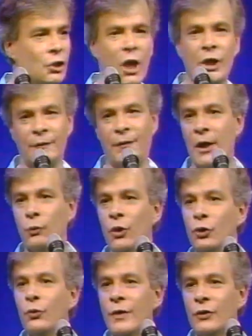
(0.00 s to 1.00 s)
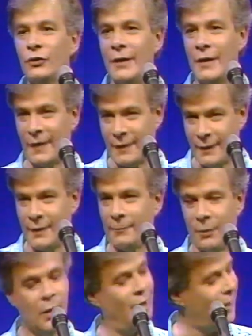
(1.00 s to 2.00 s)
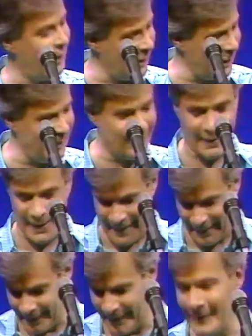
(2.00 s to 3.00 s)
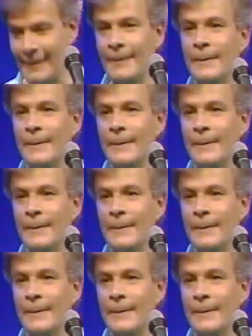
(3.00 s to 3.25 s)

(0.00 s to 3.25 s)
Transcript: Et je fait de de toi jeudis, je tenais des statistiques, moi. Ha! Ah, ah, ha! Ah,